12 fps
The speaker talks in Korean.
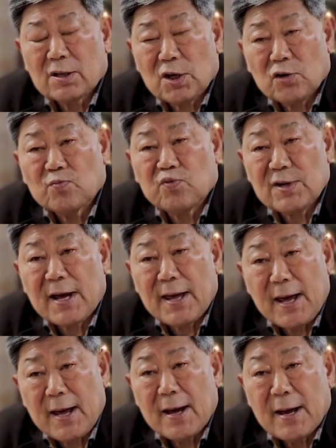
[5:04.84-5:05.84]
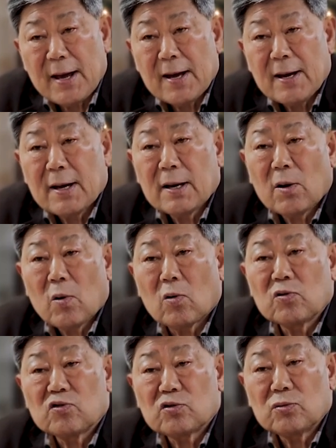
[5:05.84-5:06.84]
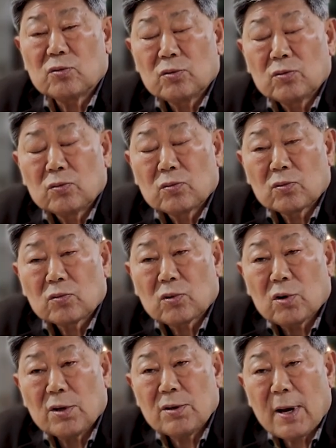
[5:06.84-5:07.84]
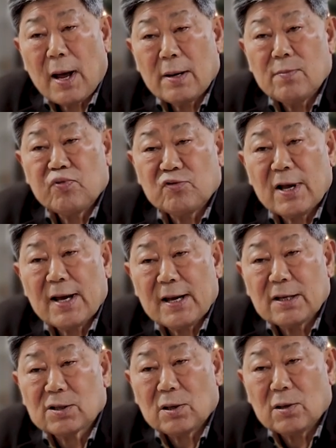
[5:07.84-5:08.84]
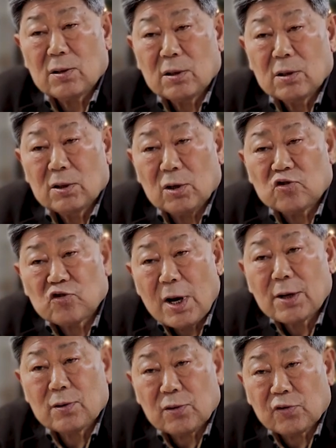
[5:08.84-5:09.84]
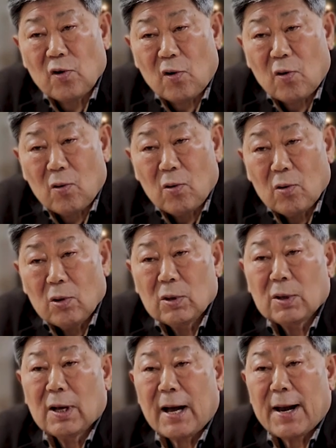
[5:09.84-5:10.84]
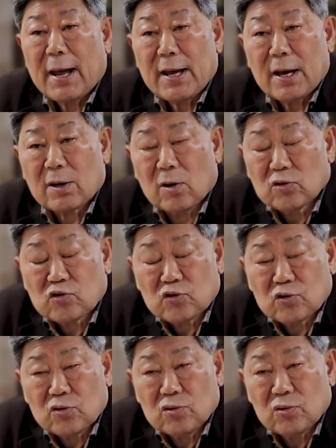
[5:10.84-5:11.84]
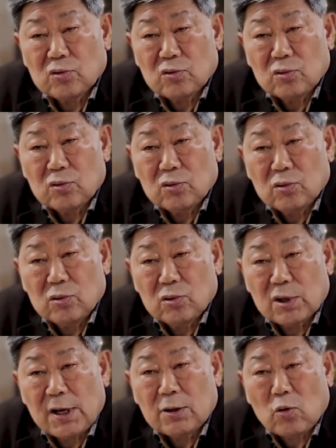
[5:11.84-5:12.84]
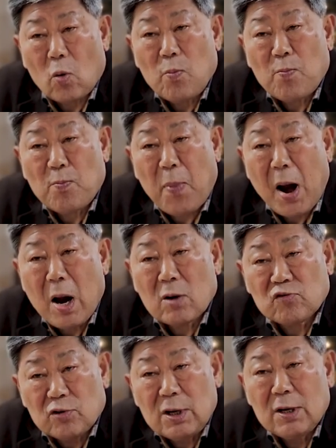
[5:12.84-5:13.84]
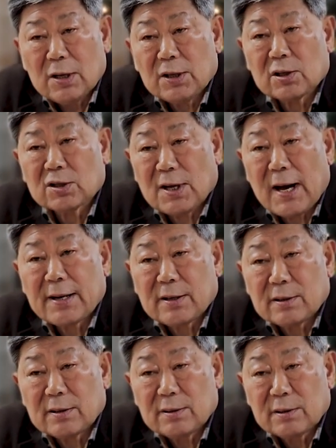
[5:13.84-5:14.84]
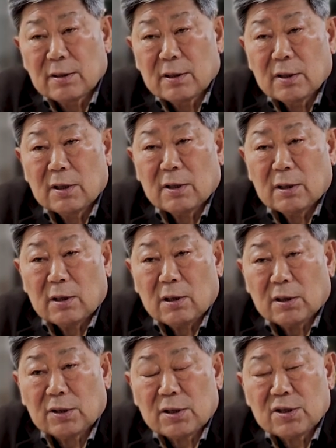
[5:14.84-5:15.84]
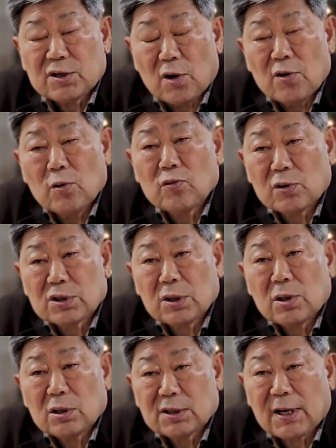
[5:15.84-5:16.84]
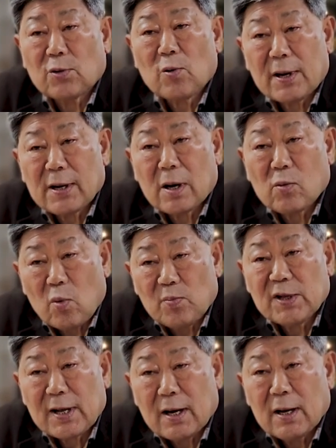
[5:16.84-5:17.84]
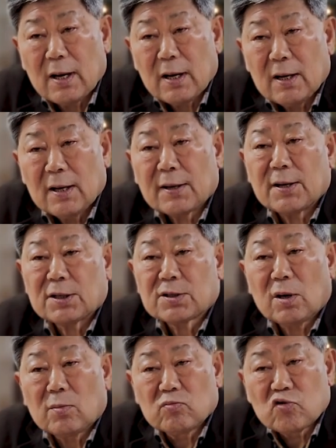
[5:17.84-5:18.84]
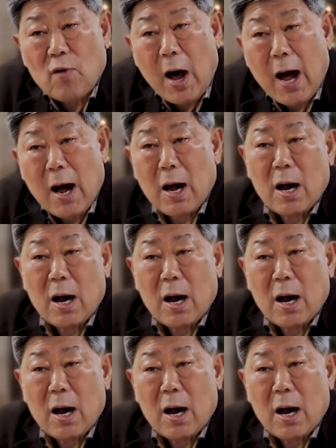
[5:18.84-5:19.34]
체육 분야에 혹은 그런 한 분야에서 열중하는 것도 하나의 건축의 돌파구를 형성하는 어떤 저력으로서 작용하리라고 봅니다. 그래서 문화의